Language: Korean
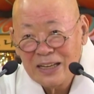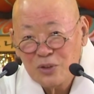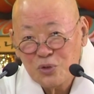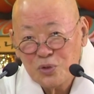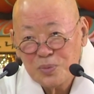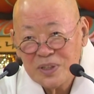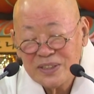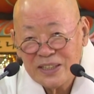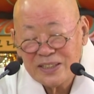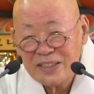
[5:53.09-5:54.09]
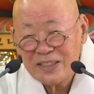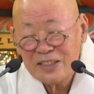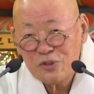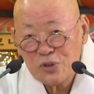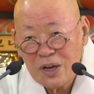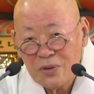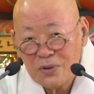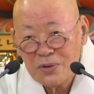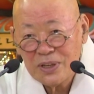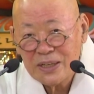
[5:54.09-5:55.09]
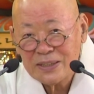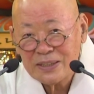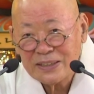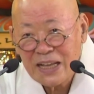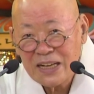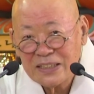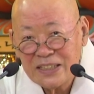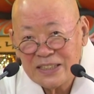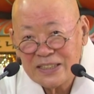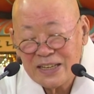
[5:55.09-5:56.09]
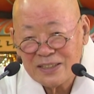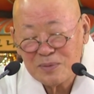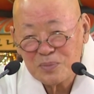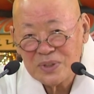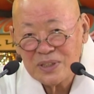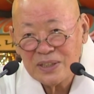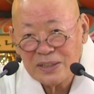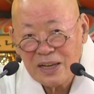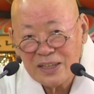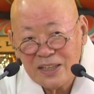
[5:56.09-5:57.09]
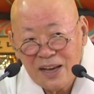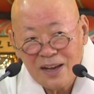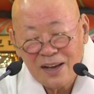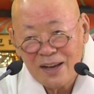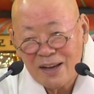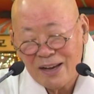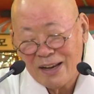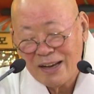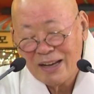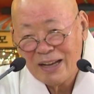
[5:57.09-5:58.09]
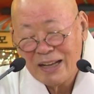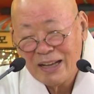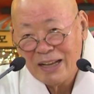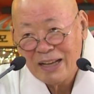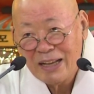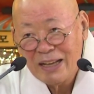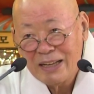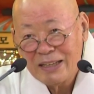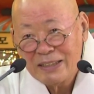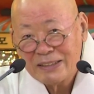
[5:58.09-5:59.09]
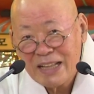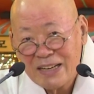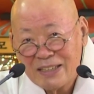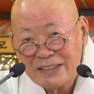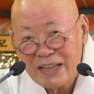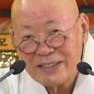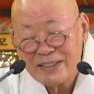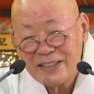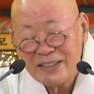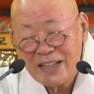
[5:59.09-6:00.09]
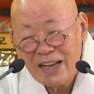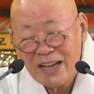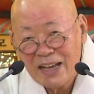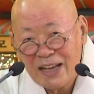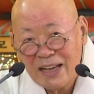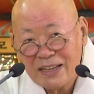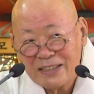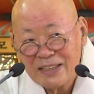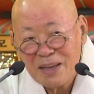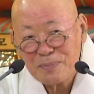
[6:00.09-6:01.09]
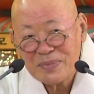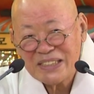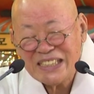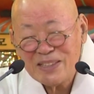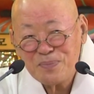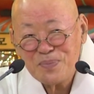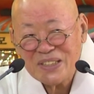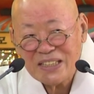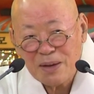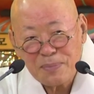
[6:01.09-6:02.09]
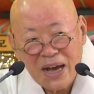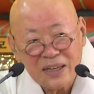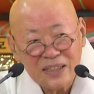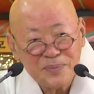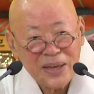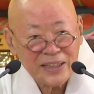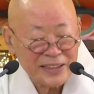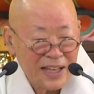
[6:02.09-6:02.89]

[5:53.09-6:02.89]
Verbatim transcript: 두 번째 치지주라고 해서 땅 짓자는 뭔 땅이냐 땅을 다스린다 그게 심지라 마음의